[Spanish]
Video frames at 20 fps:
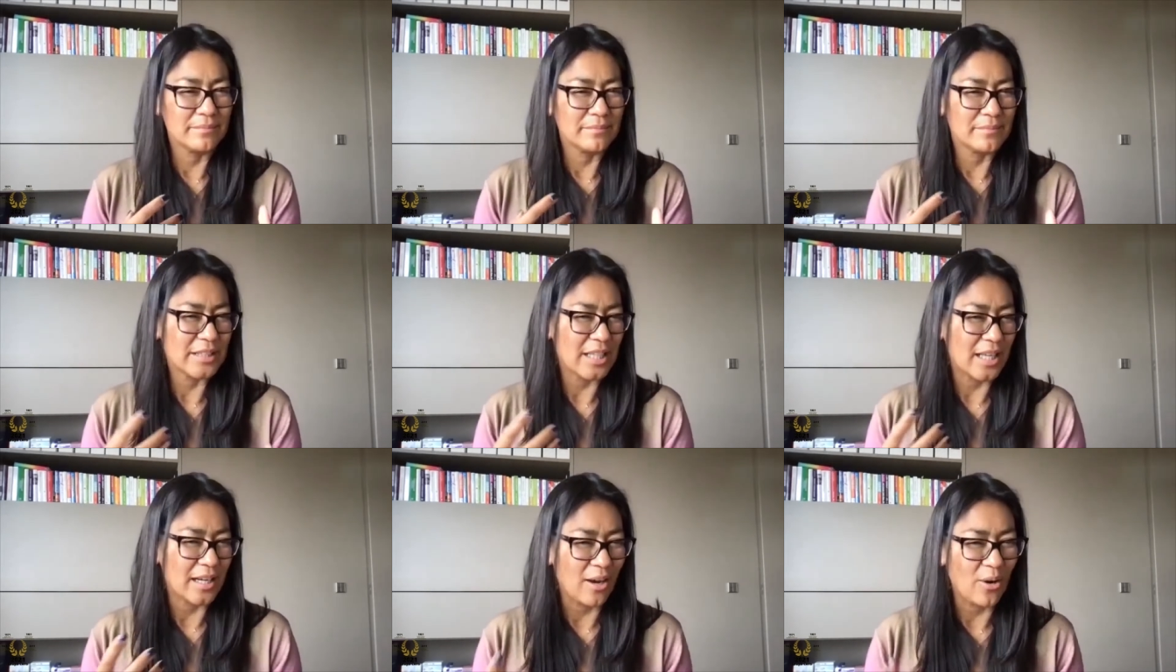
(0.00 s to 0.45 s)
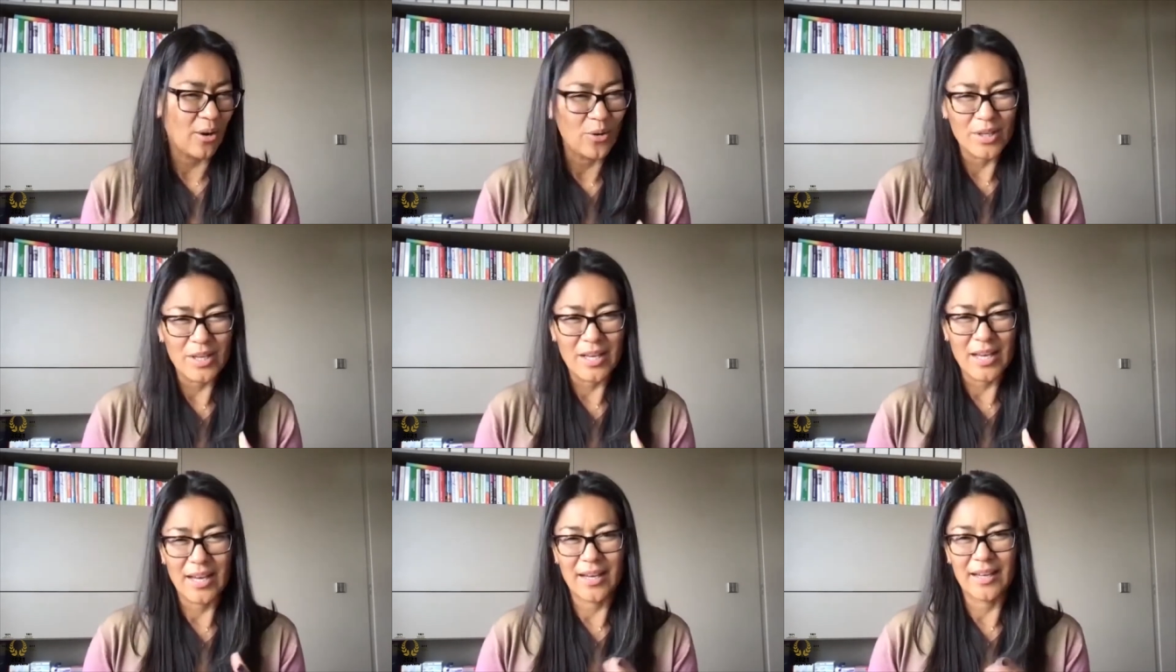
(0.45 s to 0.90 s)

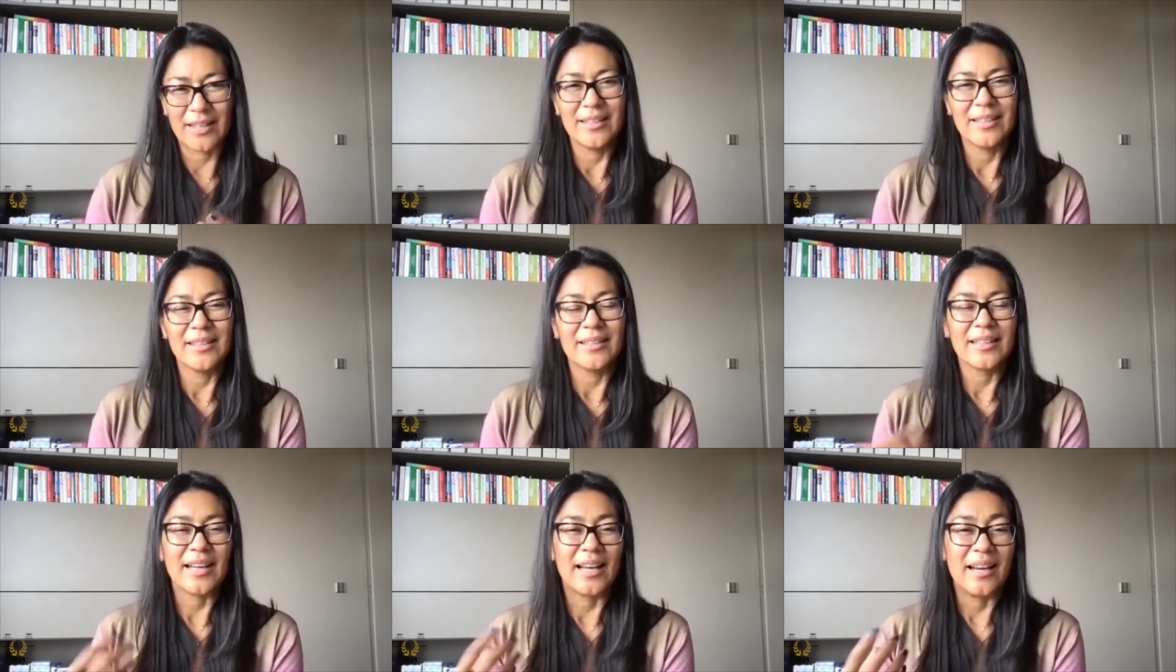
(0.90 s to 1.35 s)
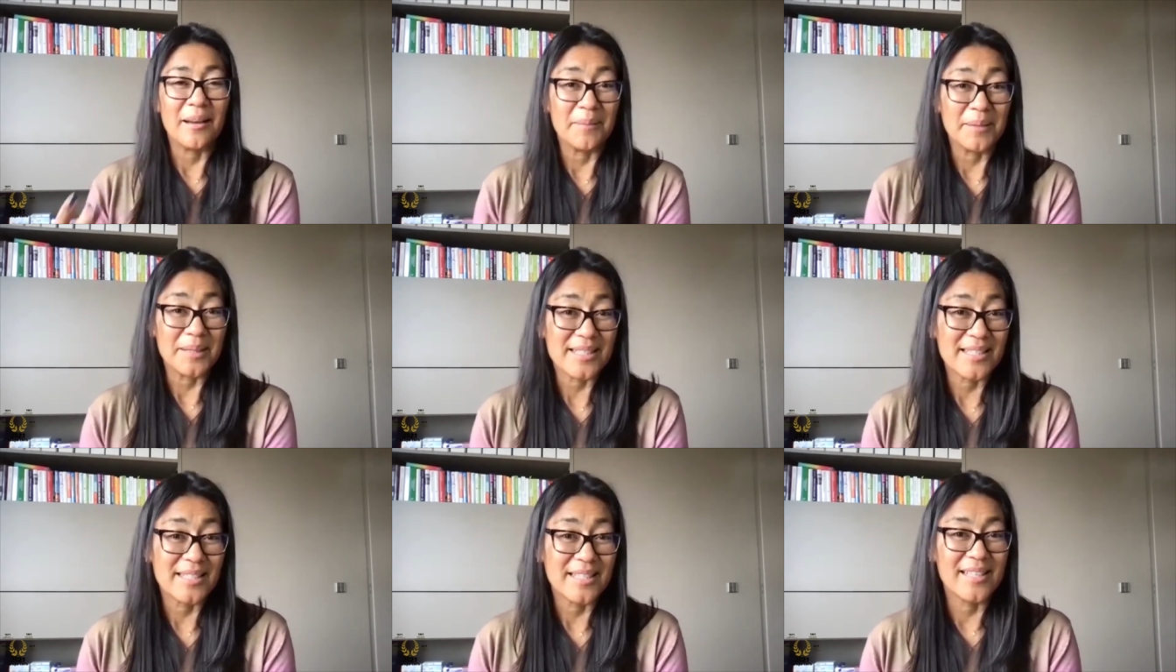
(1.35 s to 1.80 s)
zanahoria,
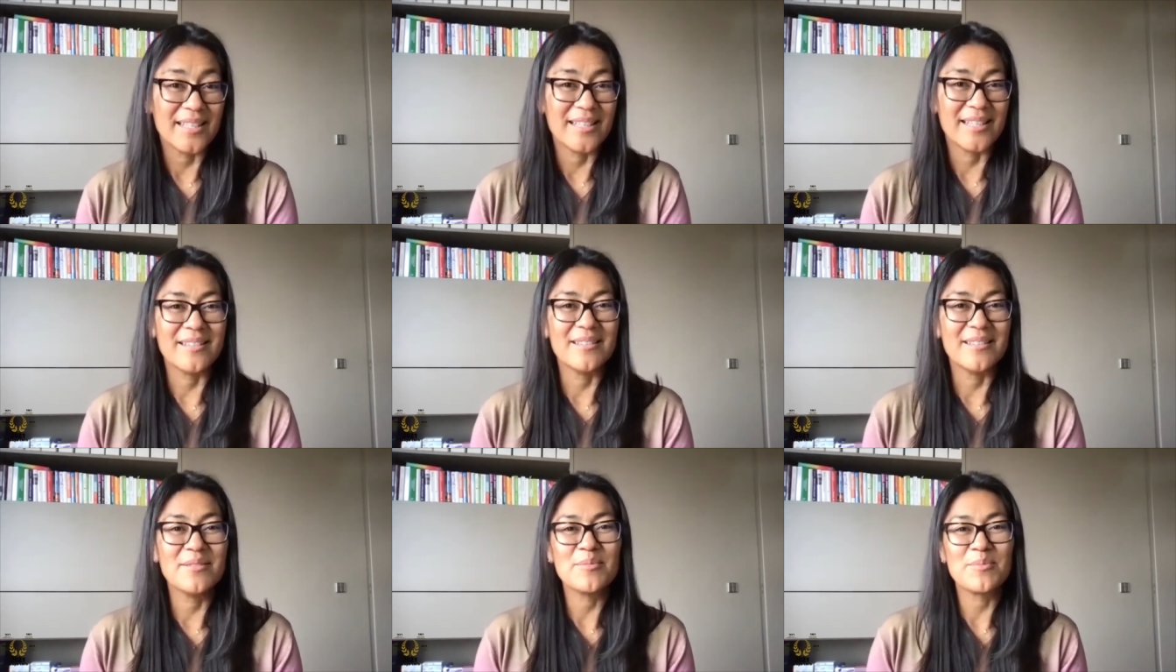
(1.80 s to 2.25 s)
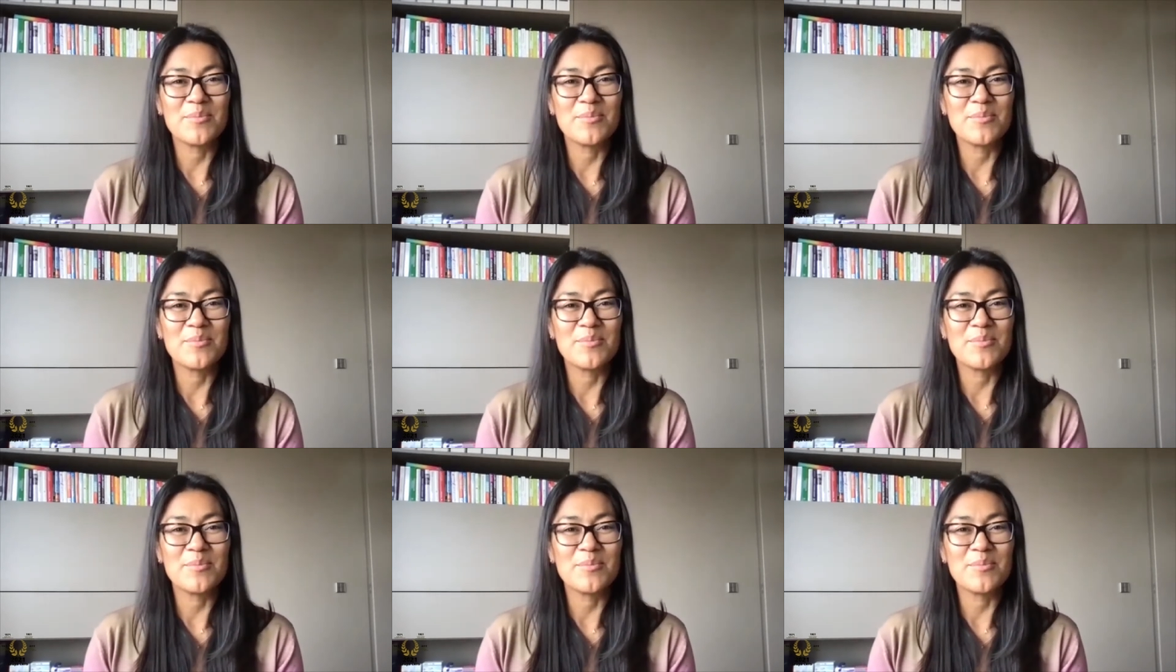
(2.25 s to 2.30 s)
calabacín,